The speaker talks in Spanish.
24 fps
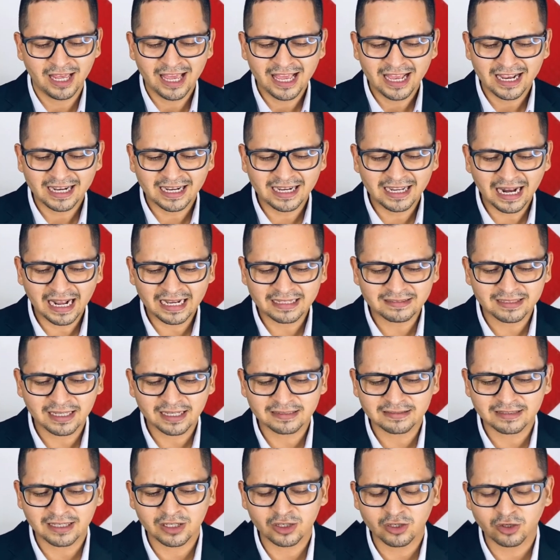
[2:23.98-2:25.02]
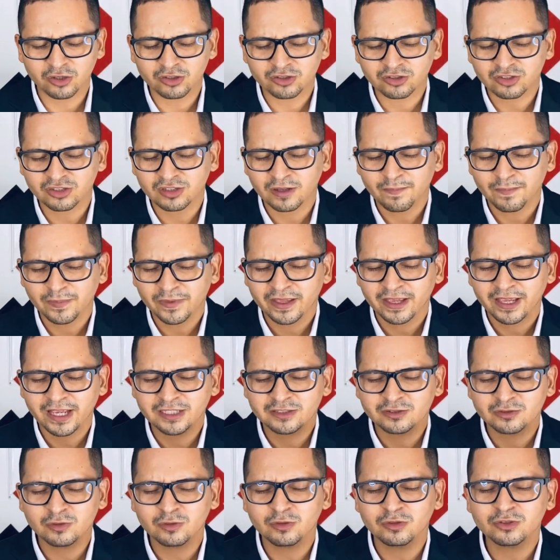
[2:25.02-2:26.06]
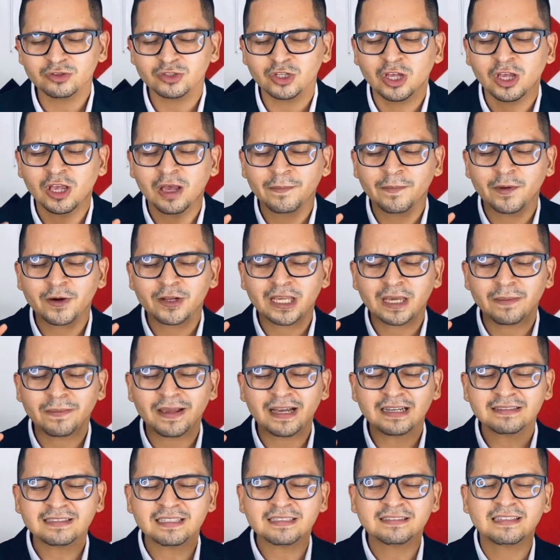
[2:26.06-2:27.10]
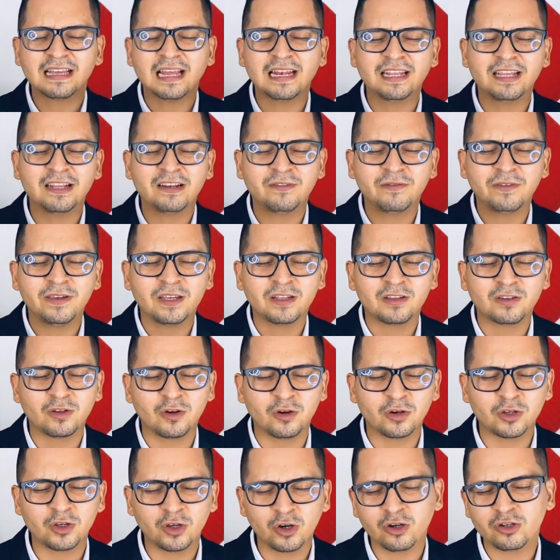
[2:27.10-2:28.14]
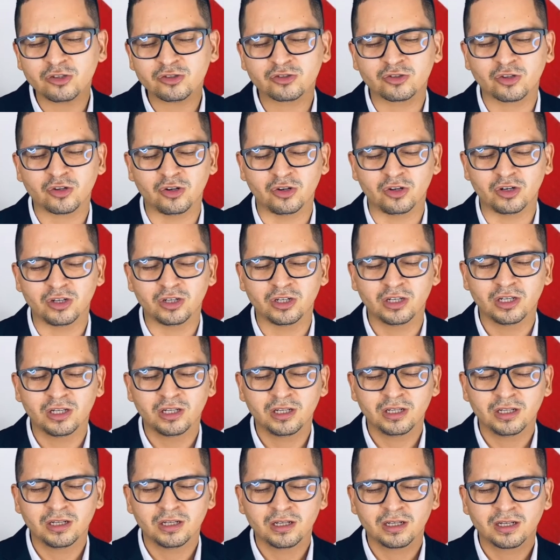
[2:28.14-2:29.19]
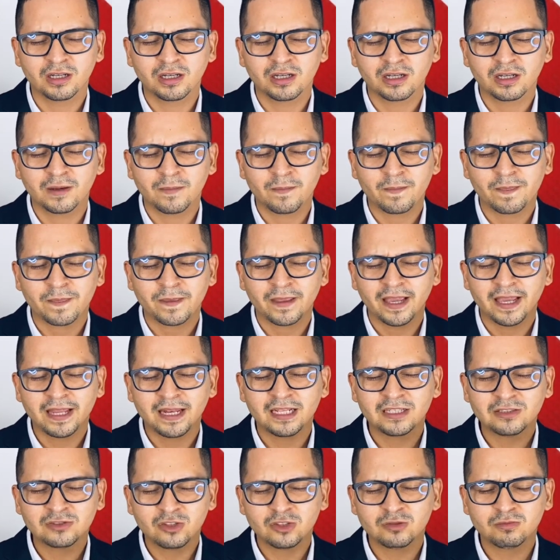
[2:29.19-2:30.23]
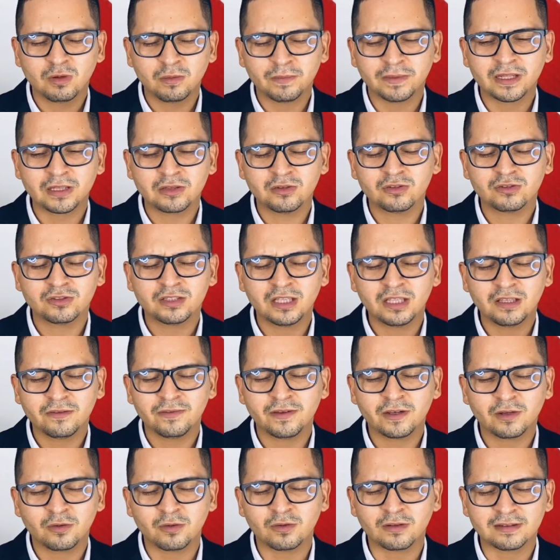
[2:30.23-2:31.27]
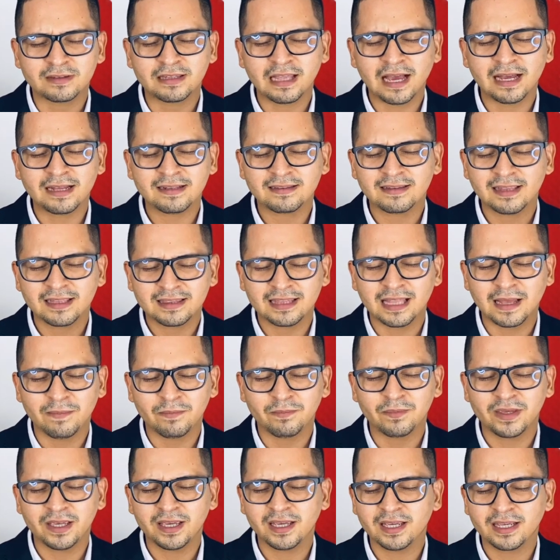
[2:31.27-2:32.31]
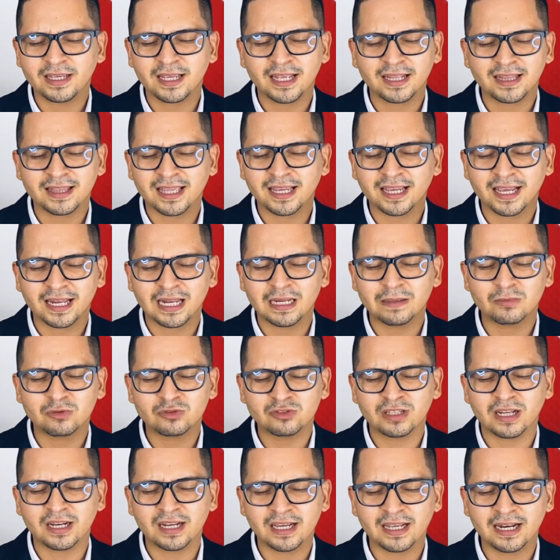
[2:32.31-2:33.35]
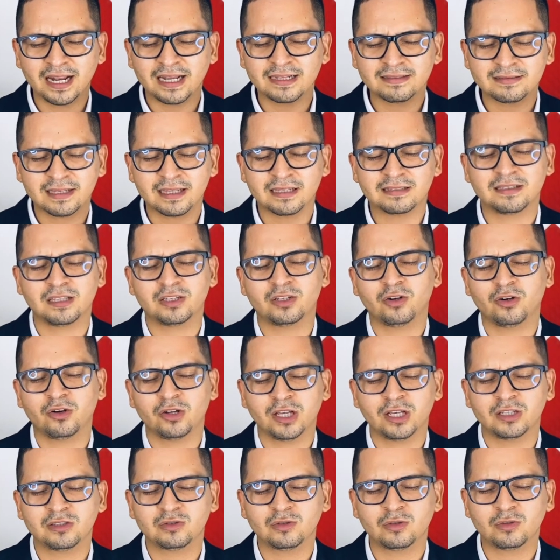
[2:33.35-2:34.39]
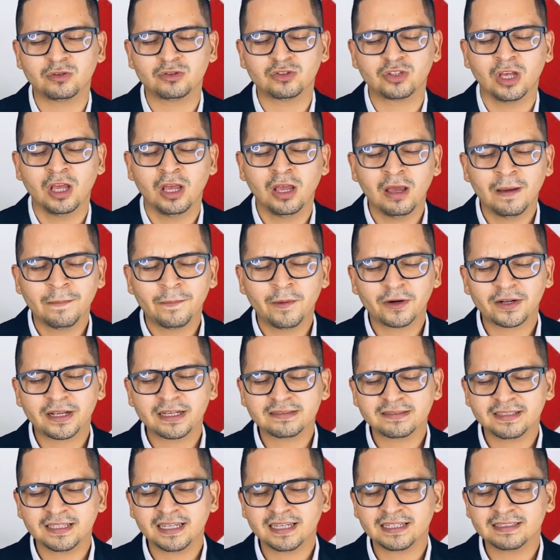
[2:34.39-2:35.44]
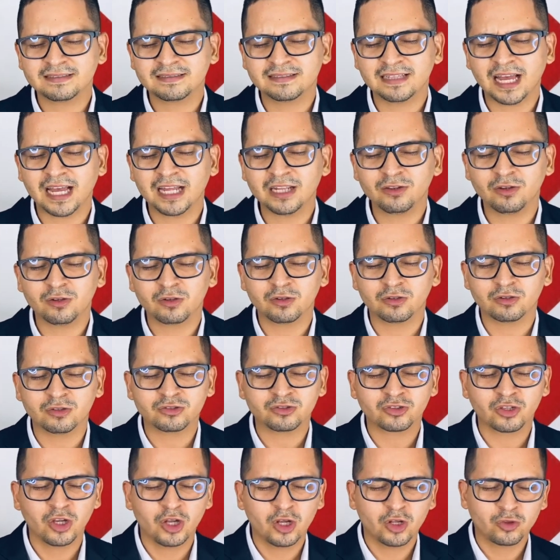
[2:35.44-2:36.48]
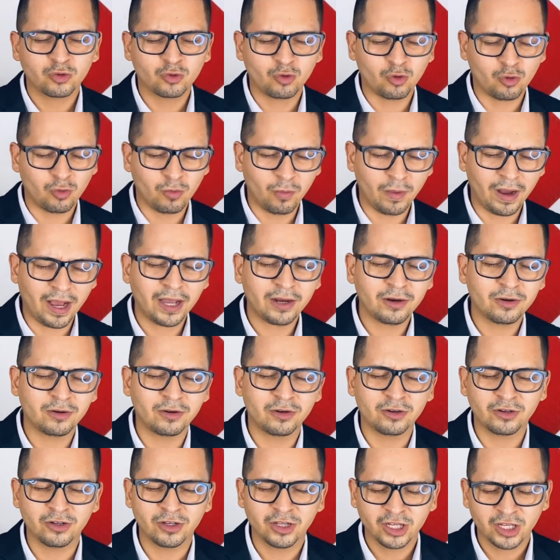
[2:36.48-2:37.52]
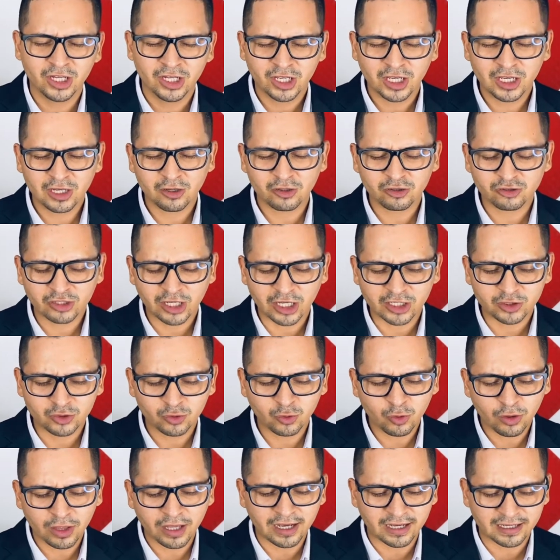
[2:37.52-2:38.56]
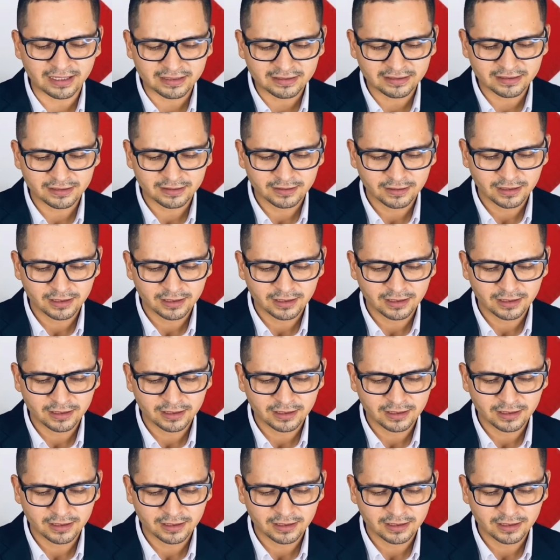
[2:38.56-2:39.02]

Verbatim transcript: Gracias, Señor Jesús, porque me haces salir victorioso en estos momentos de dificultad, también que te queremos dar gracias, Señor Jesús, porque sigues dándonos tu mano y nos ayudas.